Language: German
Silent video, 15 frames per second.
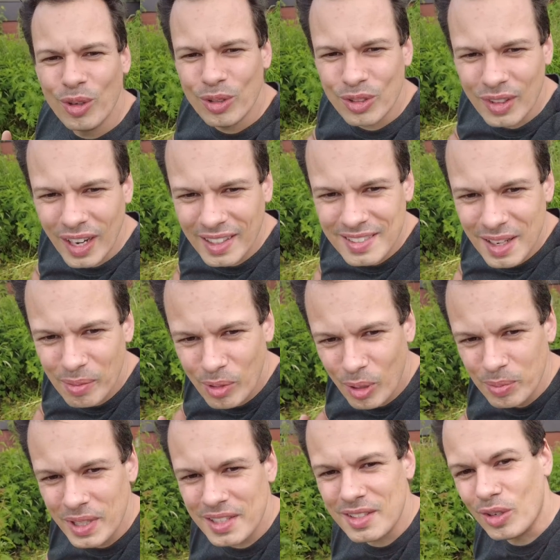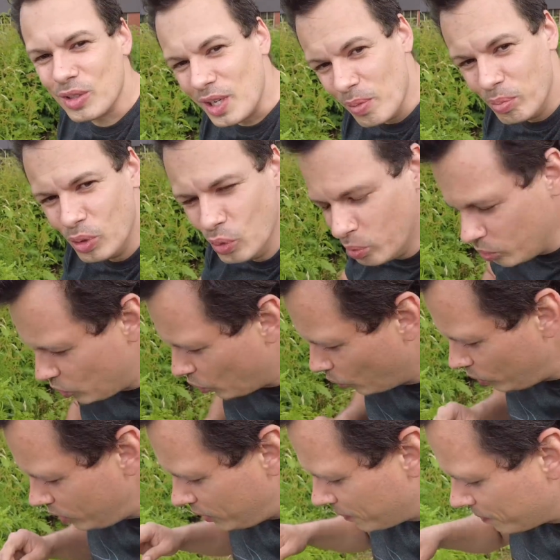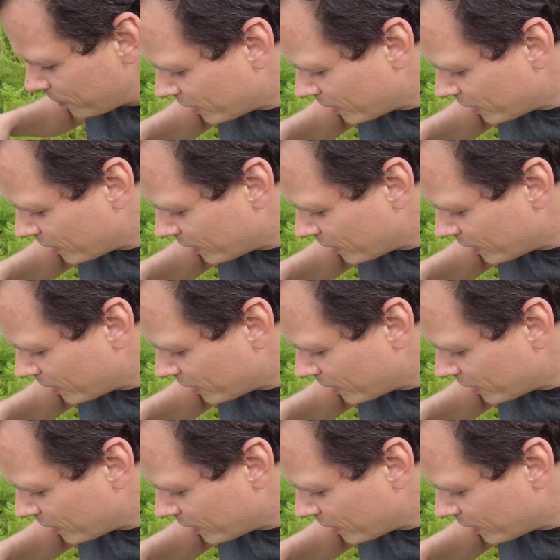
Und so langsam kommt jetzt auch der Blumenkohl.